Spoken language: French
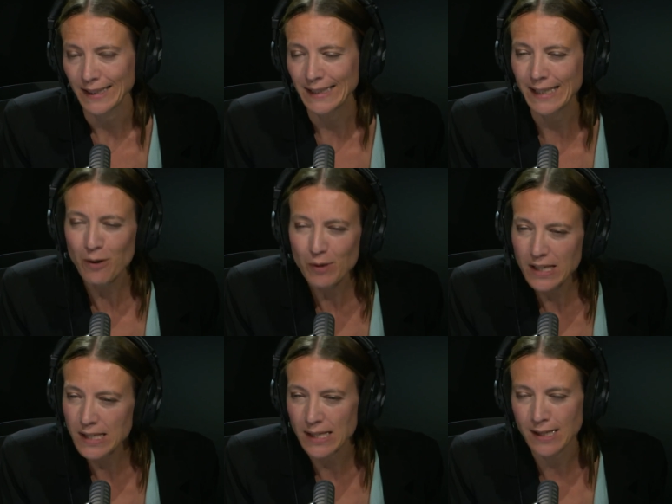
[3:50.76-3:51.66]
Il a
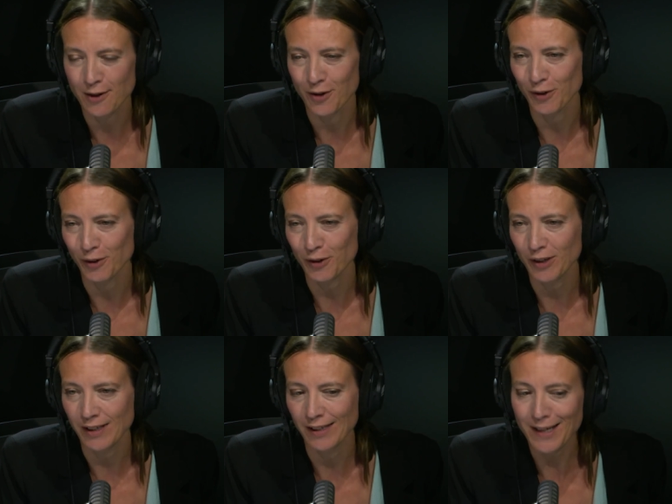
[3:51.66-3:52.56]
aussi ses
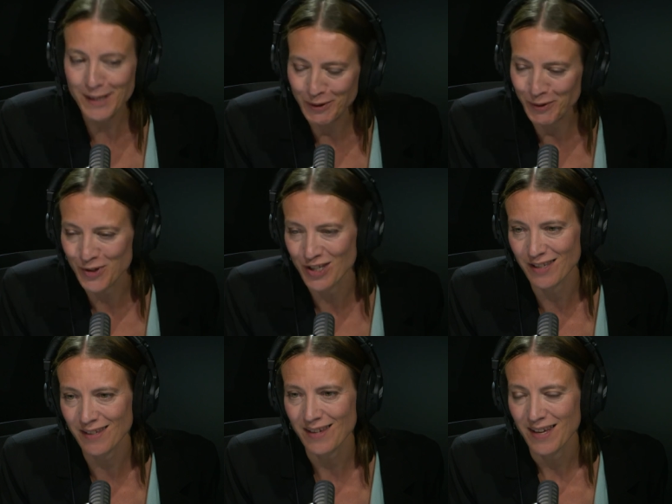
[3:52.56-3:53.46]
écueils, il a ses
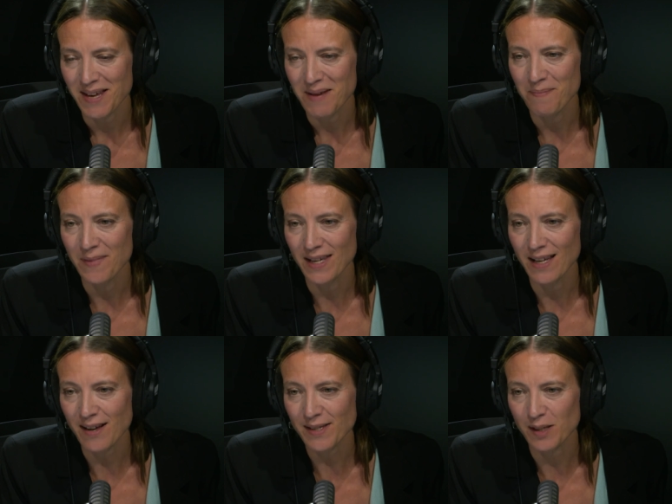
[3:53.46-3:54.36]
dangers, mais il
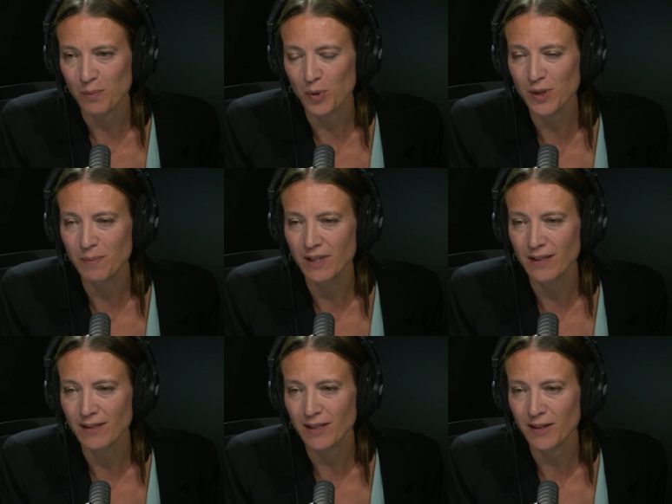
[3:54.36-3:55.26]
a cette
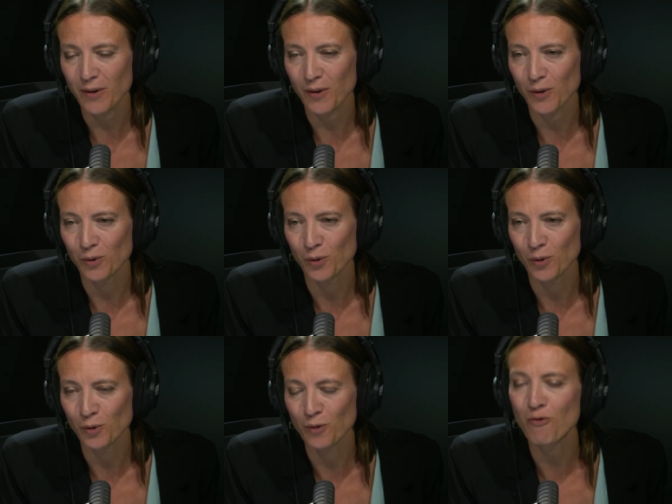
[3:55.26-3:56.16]
possibilité de,
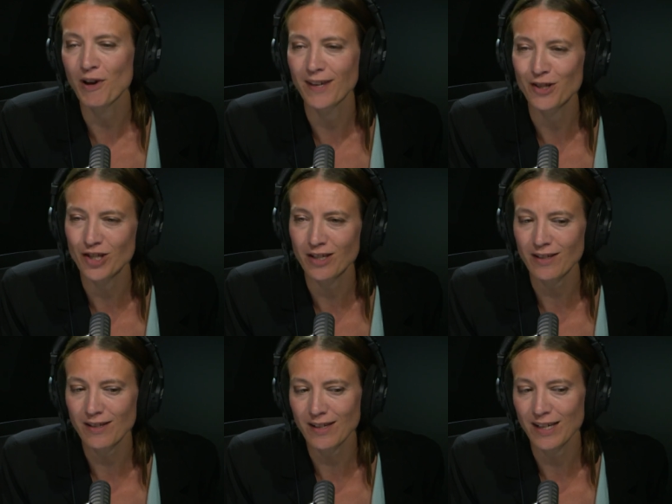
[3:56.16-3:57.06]
de
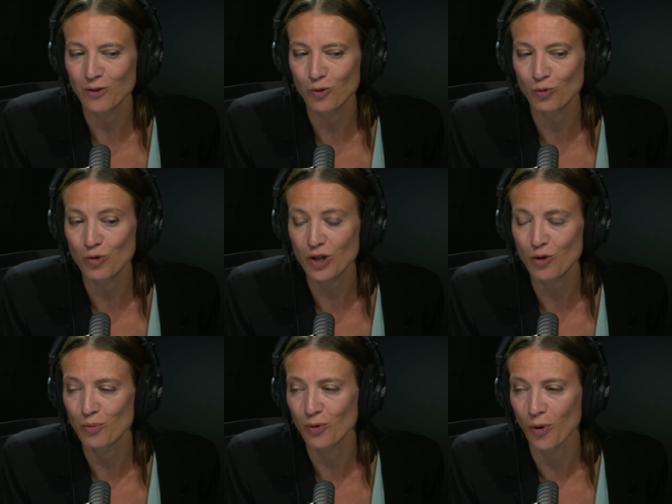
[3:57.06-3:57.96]
voyager et de toucher le
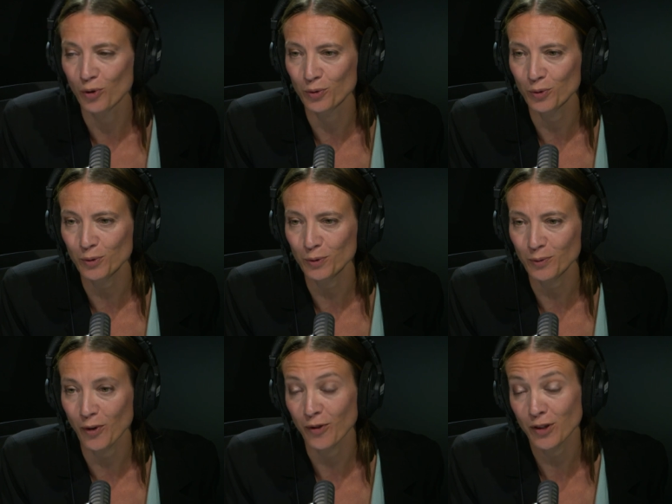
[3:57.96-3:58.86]
plus grand nombre.
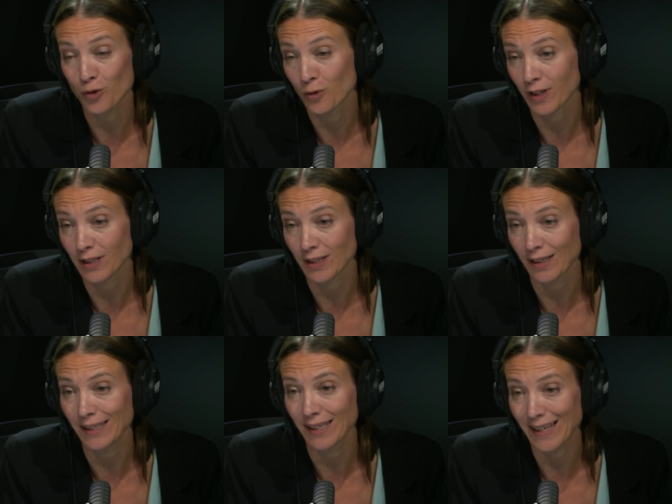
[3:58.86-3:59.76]
En fait, je devrais dire
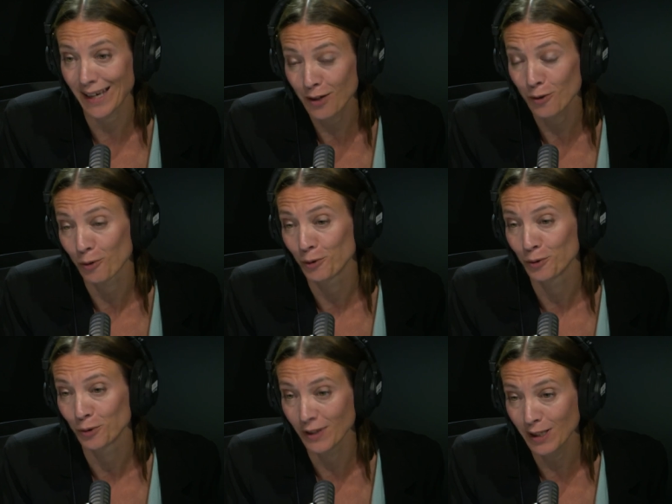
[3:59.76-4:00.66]
elle au lieu
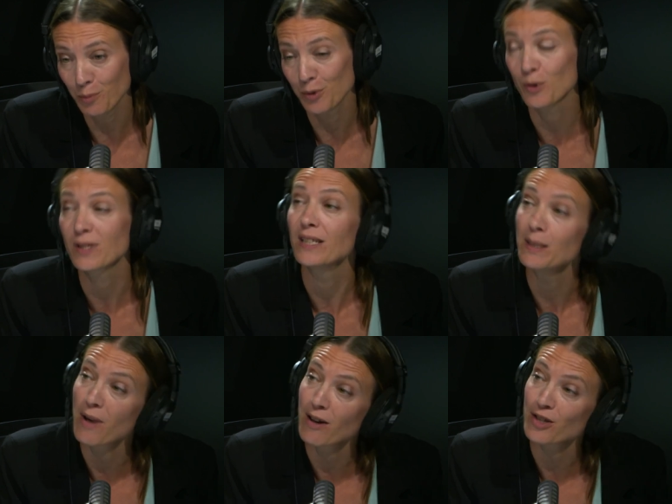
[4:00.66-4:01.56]
de il, puisque c'est
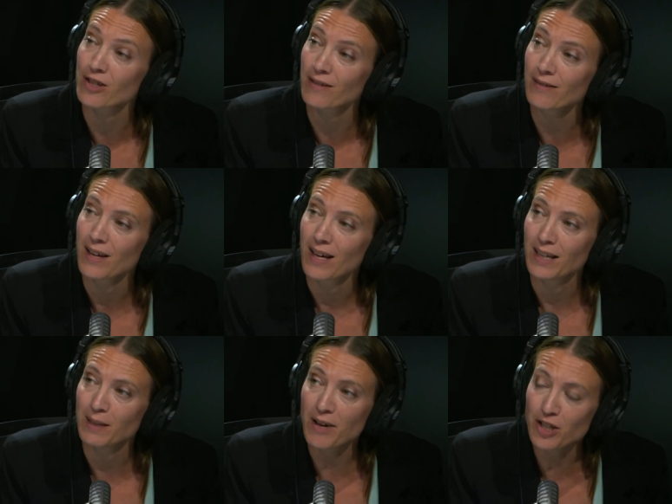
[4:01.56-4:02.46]
l'image. Hein. Mhm.
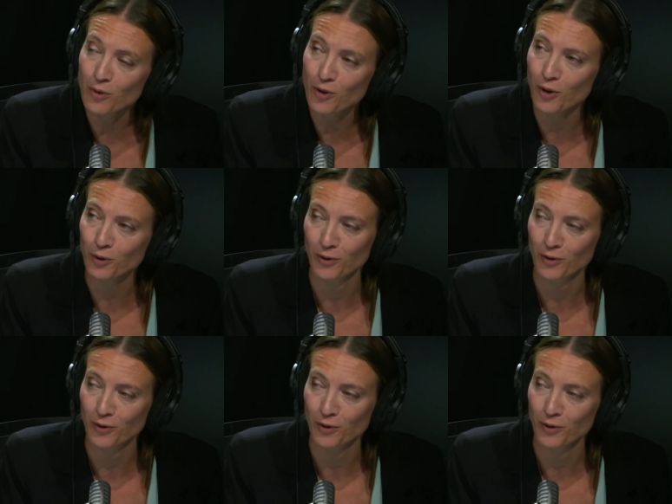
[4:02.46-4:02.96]
L'image est au cœur de